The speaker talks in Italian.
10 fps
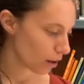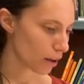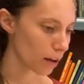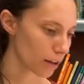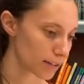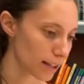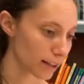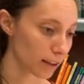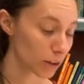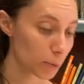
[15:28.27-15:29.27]
eh, sta
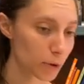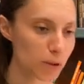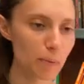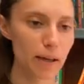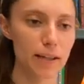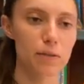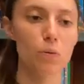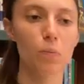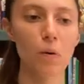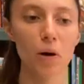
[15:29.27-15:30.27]
andando molto bene
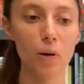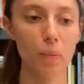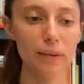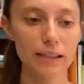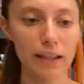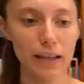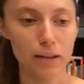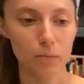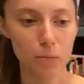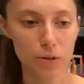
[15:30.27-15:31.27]
suppongo
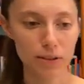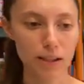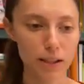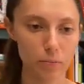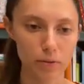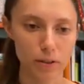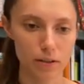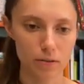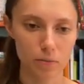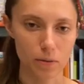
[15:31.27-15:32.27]
perché molti libri
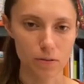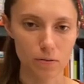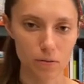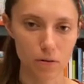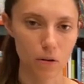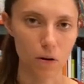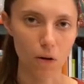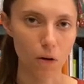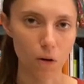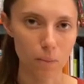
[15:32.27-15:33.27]
insomma
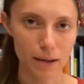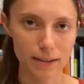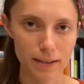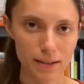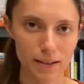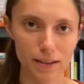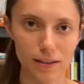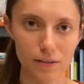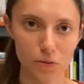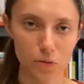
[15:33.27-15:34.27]
sono
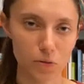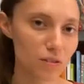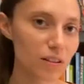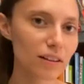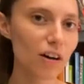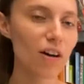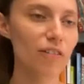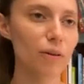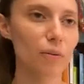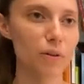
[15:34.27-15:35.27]
mezzi, non si
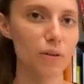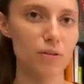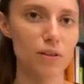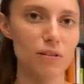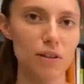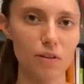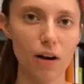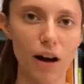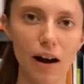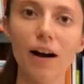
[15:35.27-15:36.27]
trovano, quindi ho scritto
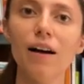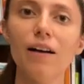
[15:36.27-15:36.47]
a